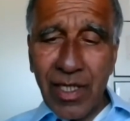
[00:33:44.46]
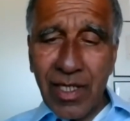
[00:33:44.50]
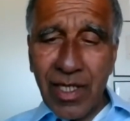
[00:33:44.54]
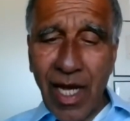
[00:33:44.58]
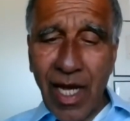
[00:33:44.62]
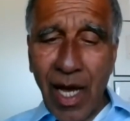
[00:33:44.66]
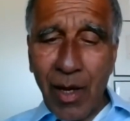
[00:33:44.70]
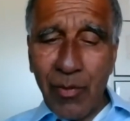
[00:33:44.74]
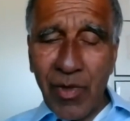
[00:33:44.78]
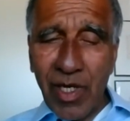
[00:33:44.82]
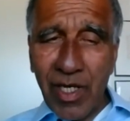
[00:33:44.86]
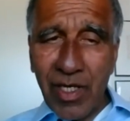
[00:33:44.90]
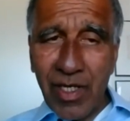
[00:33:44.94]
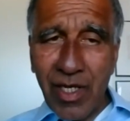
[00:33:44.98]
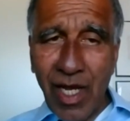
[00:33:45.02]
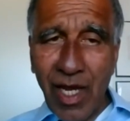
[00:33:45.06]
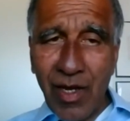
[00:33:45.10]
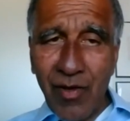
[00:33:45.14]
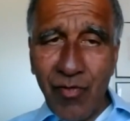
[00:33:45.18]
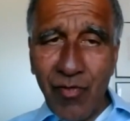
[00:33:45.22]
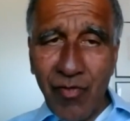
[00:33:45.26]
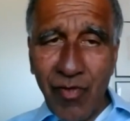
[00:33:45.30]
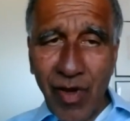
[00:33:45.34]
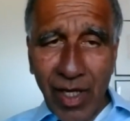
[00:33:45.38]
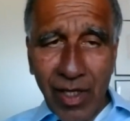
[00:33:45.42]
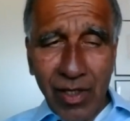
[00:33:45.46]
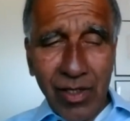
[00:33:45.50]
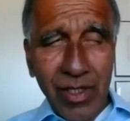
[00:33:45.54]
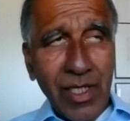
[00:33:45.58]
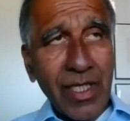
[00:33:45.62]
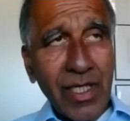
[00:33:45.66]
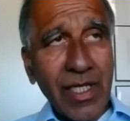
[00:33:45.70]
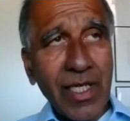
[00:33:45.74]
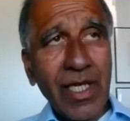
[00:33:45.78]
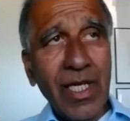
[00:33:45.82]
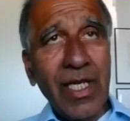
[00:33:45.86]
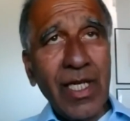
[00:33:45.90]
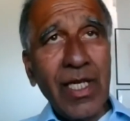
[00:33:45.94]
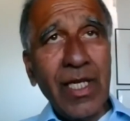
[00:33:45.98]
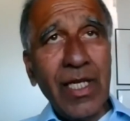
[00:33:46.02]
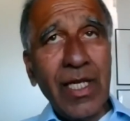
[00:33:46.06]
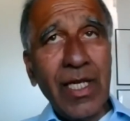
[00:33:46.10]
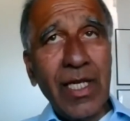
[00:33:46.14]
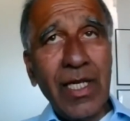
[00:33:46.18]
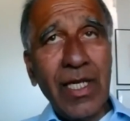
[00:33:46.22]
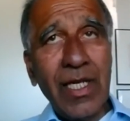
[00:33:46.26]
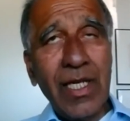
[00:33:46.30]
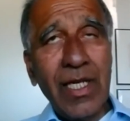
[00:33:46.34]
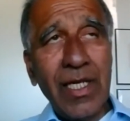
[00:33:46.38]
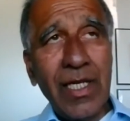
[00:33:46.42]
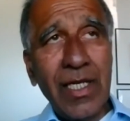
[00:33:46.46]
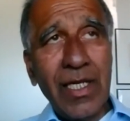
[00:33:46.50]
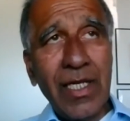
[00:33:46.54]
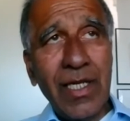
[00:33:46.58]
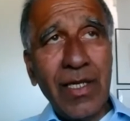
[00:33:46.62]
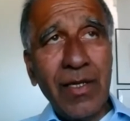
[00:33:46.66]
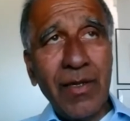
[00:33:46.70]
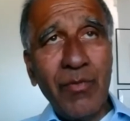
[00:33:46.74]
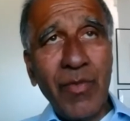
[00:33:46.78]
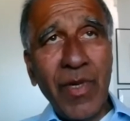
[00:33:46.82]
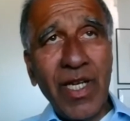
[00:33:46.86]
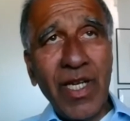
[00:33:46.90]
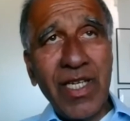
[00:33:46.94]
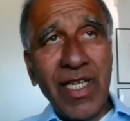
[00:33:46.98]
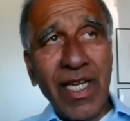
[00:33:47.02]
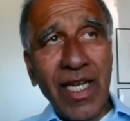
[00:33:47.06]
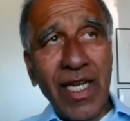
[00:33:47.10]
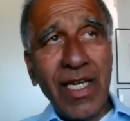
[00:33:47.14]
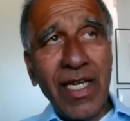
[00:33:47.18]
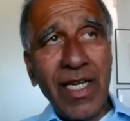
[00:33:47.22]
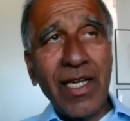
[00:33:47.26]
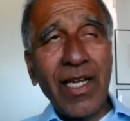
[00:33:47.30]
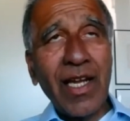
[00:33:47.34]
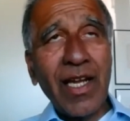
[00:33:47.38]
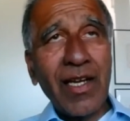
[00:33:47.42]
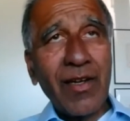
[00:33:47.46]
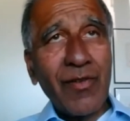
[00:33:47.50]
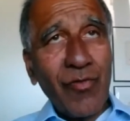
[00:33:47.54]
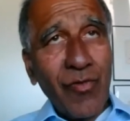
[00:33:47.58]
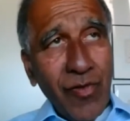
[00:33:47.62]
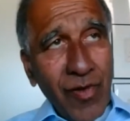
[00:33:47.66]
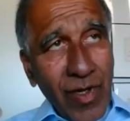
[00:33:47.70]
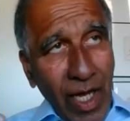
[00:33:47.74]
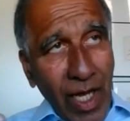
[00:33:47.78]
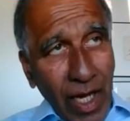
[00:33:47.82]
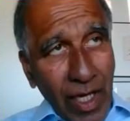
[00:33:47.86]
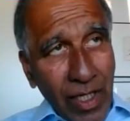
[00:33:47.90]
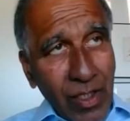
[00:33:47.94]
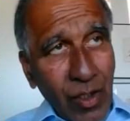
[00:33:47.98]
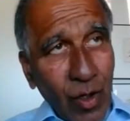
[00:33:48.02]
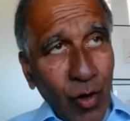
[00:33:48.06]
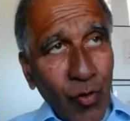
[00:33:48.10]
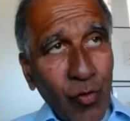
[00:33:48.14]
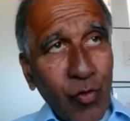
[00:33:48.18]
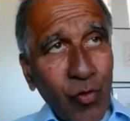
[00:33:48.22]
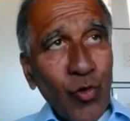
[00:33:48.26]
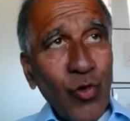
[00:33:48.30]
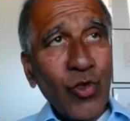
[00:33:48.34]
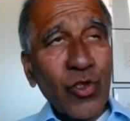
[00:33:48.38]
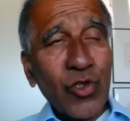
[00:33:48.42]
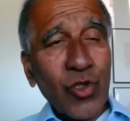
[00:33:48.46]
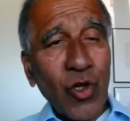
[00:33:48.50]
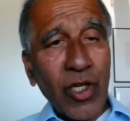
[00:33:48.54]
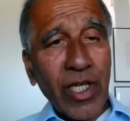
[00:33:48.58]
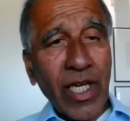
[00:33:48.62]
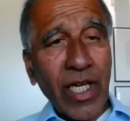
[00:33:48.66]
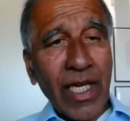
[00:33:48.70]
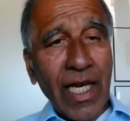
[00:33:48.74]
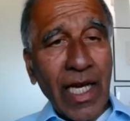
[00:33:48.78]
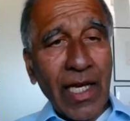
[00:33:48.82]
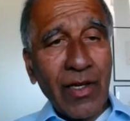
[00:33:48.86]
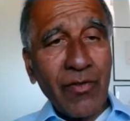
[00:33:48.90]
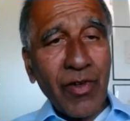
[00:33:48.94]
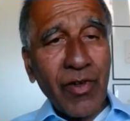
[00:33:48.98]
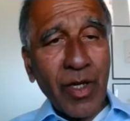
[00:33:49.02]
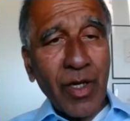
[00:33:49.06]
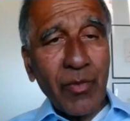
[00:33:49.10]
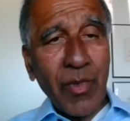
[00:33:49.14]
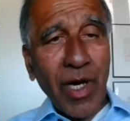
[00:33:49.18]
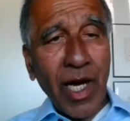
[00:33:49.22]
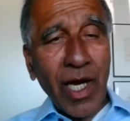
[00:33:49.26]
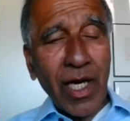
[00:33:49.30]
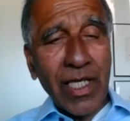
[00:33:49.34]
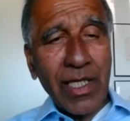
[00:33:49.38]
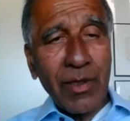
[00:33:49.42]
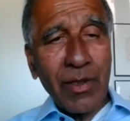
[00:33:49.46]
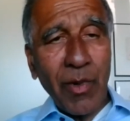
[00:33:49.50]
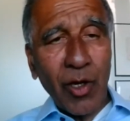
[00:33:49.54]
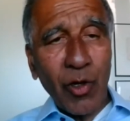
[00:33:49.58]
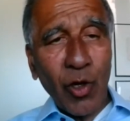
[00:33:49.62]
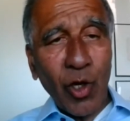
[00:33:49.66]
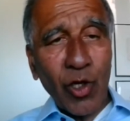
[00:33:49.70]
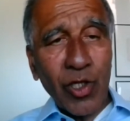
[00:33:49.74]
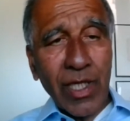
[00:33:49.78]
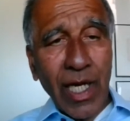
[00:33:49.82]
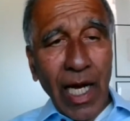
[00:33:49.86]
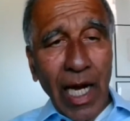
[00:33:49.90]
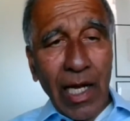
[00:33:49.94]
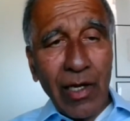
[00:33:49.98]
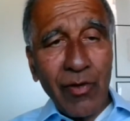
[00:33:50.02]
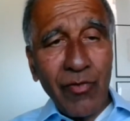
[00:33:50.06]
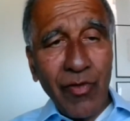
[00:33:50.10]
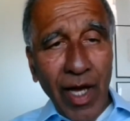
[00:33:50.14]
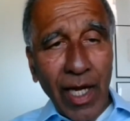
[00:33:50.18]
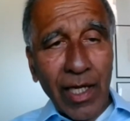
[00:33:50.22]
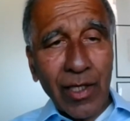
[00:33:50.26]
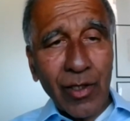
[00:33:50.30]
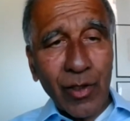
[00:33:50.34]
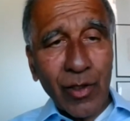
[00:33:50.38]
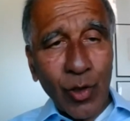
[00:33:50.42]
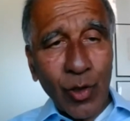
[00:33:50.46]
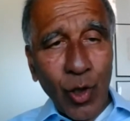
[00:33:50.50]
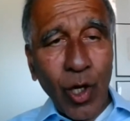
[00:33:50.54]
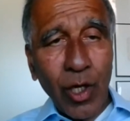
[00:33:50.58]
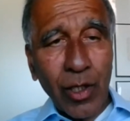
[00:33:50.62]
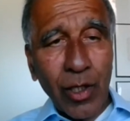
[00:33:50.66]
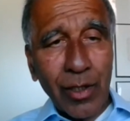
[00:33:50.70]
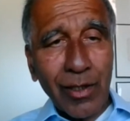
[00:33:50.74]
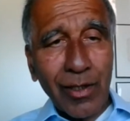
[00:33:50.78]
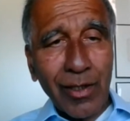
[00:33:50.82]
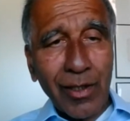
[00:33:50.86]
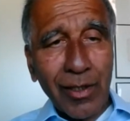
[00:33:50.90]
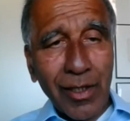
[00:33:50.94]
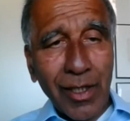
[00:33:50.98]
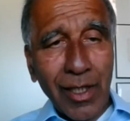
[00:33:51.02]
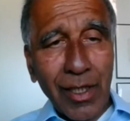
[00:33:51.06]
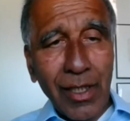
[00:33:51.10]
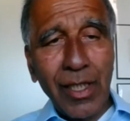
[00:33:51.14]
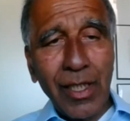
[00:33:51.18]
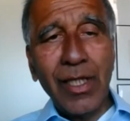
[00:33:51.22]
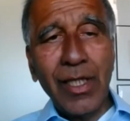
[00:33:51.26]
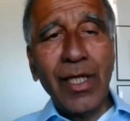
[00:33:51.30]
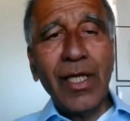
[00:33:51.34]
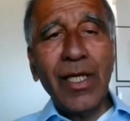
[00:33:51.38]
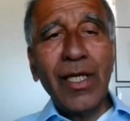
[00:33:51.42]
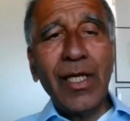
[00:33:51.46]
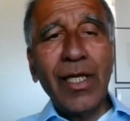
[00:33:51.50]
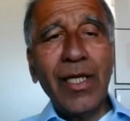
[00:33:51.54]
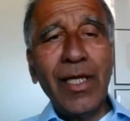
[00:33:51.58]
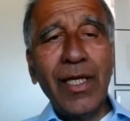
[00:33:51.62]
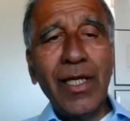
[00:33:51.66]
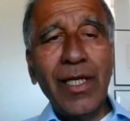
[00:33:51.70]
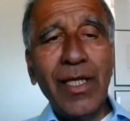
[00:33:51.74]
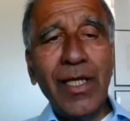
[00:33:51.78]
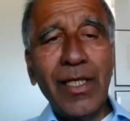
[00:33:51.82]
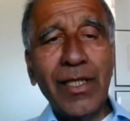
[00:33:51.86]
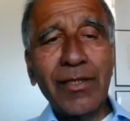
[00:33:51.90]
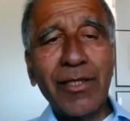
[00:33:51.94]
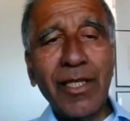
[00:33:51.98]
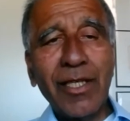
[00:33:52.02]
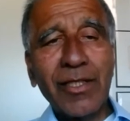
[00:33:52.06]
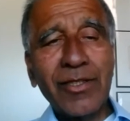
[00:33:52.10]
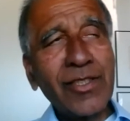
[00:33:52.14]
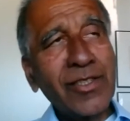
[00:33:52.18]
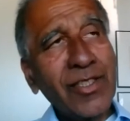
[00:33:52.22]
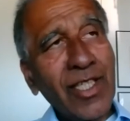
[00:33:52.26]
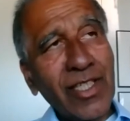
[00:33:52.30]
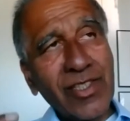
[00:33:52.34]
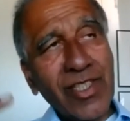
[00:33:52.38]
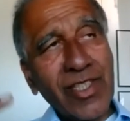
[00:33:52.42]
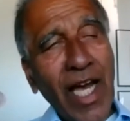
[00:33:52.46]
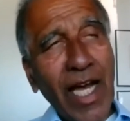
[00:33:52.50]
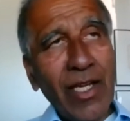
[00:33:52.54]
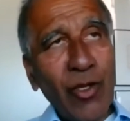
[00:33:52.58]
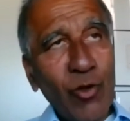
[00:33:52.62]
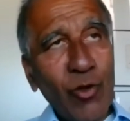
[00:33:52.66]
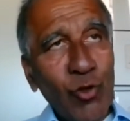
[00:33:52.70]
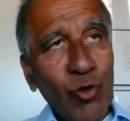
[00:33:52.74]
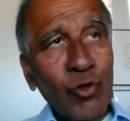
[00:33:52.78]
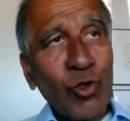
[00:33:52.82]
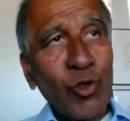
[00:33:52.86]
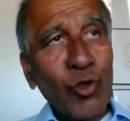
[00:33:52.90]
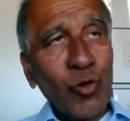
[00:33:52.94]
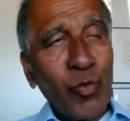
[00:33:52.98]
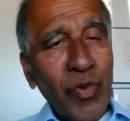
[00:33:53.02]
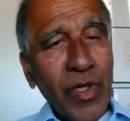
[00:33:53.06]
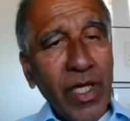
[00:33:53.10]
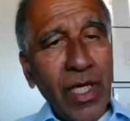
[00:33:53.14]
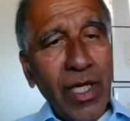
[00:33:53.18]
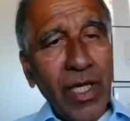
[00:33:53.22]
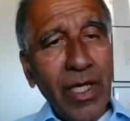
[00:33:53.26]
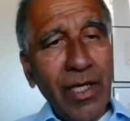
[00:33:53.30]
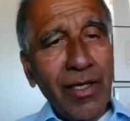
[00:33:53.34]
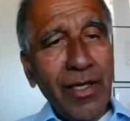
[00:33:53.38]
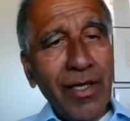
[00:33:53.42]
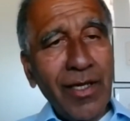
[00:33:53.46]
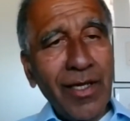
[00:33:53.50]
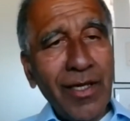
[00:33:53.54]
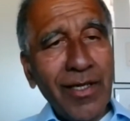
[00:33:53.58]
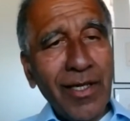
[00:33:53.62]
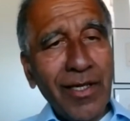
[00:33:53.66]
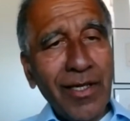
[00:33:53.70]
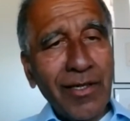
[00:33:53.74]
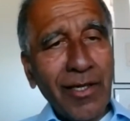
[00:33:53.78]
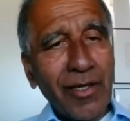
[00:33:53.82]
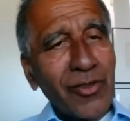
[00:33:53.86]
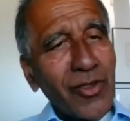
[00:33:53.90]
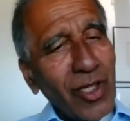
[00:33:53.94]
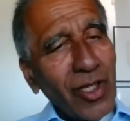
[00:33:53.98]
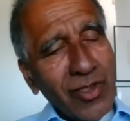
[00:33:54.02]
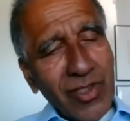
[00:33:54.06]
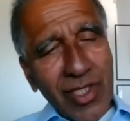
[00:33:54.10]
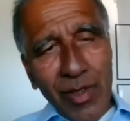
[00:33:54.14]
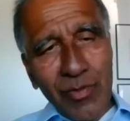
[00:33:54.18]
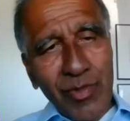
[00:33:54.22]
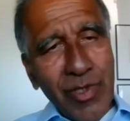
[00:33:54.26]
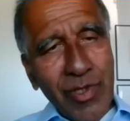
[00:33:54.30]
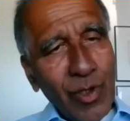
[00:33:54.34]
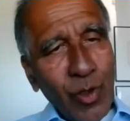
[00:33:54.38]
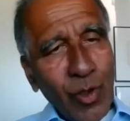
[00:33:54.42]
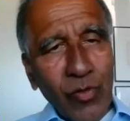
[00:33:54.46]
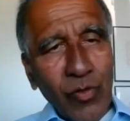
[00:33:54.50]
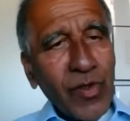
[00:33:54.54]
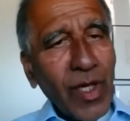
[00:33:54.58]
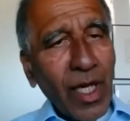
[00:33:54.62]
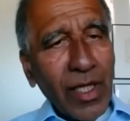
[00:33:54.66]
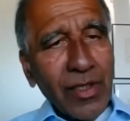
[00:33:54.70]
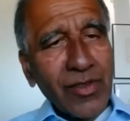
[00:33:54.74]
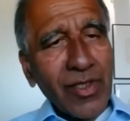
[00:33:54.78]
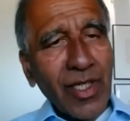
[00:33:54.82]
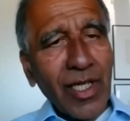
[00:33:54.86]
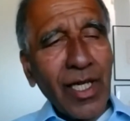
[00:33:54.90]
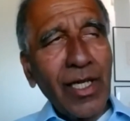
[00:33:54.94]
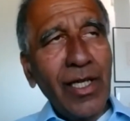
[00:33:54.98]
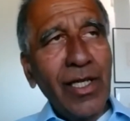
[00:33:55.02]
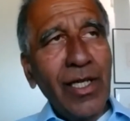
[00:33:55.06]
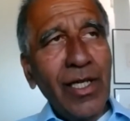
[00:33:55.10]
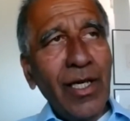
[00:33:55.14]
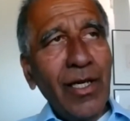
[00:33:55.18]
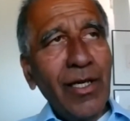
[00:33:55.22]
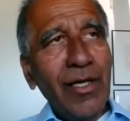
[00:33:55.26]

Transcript: damit entwickelt, äh, mit denen dann vielleicht auch Flugzeuge irgendwann mal klimaneutral werden können. Ne? Äh, das ist jetzt keine Utopie, äh, das hat selbst die Lufthansa,